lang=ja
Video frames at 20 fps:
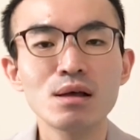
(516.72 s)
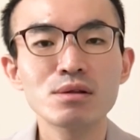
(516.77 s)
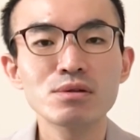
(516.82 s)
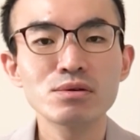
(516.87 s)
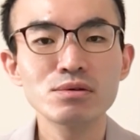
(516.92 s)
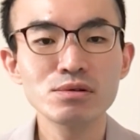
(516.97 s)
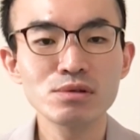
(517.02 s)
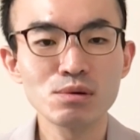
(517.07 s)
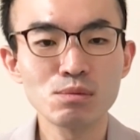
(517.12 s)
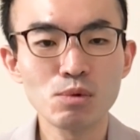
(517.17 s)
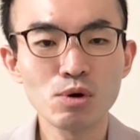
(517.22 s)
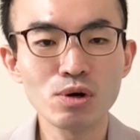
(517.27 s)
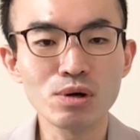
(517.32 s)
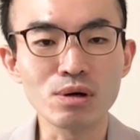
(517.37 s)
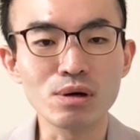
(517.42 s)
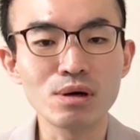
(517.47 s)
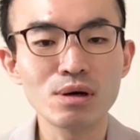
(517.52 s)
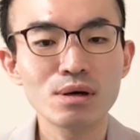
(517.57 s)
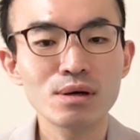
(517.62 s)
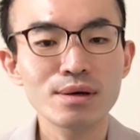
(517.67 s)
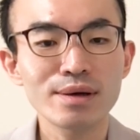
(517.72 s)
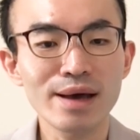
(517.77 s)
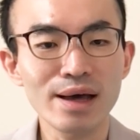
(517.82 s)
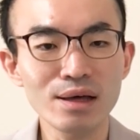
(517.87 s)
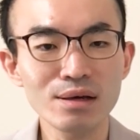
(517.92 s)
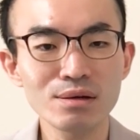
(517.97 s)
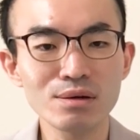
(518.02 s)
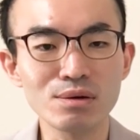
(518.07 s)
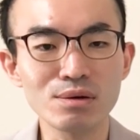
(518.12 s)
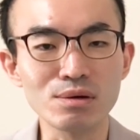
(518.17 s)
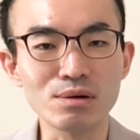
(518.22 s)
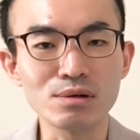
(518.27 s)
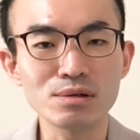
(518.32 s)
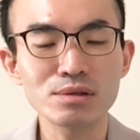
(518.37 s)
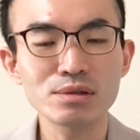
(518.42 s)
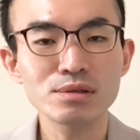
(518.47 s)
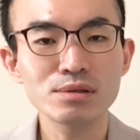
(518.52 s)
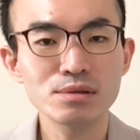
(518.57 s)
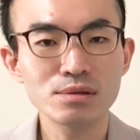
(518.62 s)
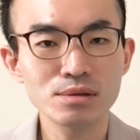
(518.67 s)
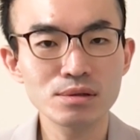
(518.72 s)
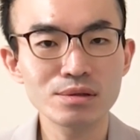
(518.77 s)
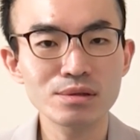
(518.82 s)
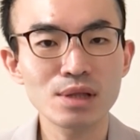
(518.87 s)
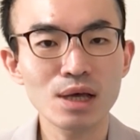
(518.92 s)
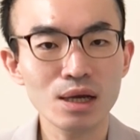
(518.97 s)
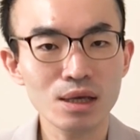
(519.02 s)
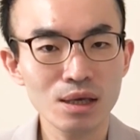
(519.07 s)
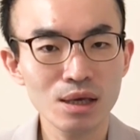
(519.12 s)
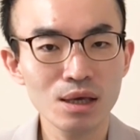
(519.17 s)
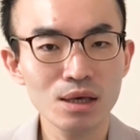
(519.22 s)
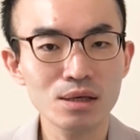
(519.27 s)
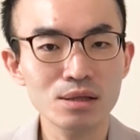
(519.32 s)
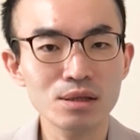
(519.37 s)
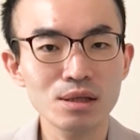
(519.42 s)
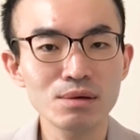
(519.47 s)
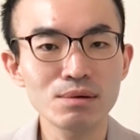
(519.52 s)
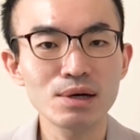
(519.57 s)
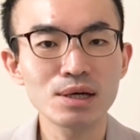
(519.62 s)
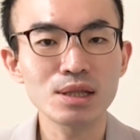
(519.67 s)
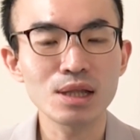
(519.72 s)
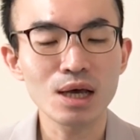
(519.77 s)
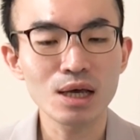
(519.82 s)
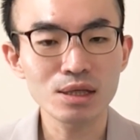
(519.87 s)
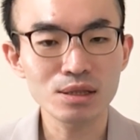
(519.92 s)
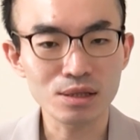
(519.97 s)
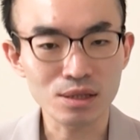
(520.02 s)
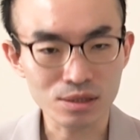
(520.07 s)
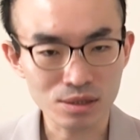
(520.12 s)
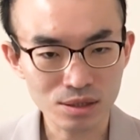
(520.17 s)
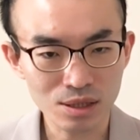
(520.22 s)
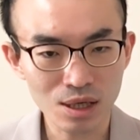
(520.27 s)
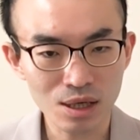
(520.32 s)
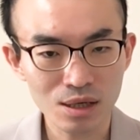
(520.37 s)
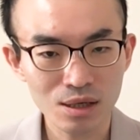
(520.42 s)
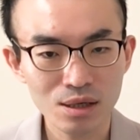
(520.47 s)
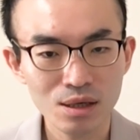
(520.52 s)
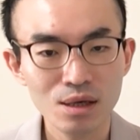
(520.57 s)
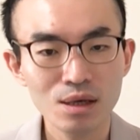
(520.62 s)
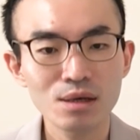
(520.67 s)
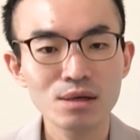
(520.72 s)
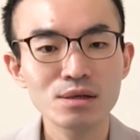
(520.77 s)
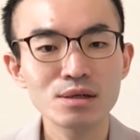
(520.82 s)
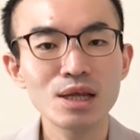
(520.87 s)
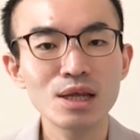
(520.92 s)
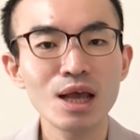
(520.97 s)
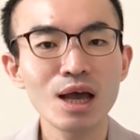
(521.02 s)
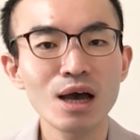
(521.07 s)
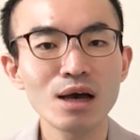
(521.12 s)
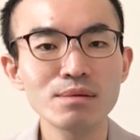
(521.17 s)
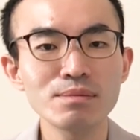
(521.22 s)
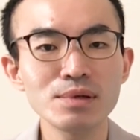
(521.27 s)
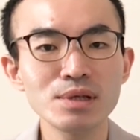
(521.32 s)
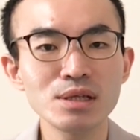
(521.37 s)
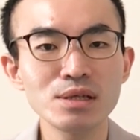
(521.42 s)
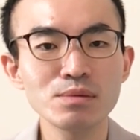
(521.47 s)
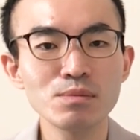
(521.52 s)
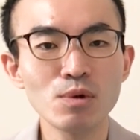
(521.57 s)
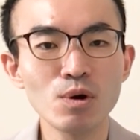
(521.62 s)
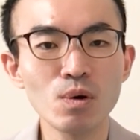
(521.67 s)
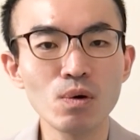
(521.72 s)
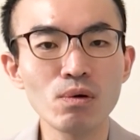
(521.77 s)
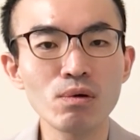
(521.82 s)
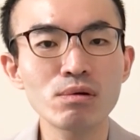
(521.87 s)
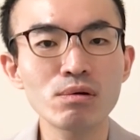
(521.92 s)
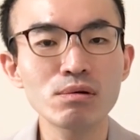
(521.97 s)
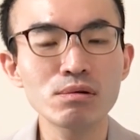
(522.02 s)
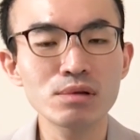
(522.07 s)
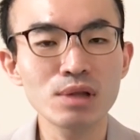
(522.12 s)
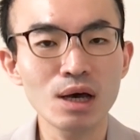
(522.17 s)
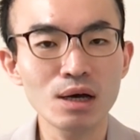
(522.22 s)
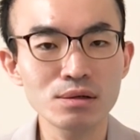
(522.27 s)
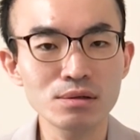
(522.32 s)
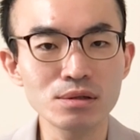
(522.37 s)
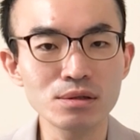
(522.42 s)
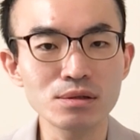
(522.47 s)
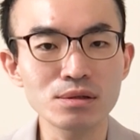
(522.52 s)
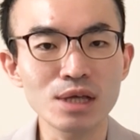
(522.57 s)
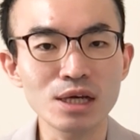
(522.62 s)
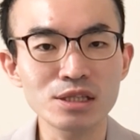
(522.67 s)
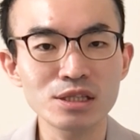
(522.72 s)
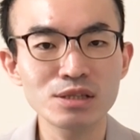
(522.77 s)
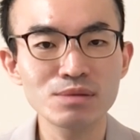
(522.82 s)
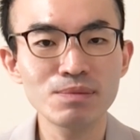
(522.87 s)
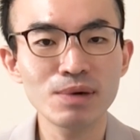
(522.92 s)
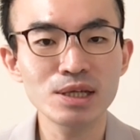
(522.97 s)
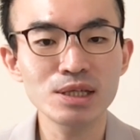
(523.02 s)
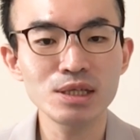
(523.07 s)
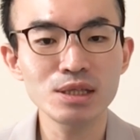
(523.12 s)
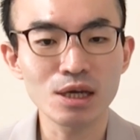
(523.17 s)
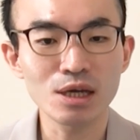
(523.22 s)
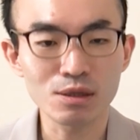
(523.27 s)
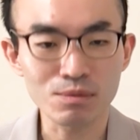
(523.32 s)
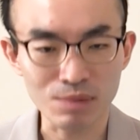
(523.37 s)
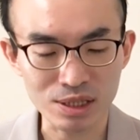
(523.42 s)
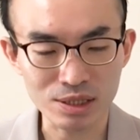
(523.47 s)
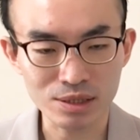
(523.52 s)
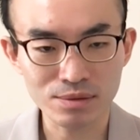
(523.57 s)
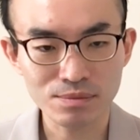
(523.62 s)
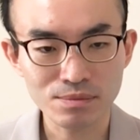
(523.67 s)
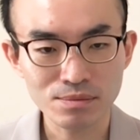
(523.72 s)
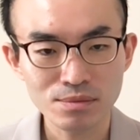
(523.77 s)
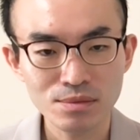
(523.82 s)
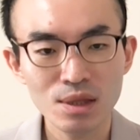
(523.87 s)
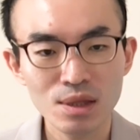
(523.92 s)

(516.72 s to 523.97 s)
というのも、看護するだけではないんですね。リハビリも行う立場になります。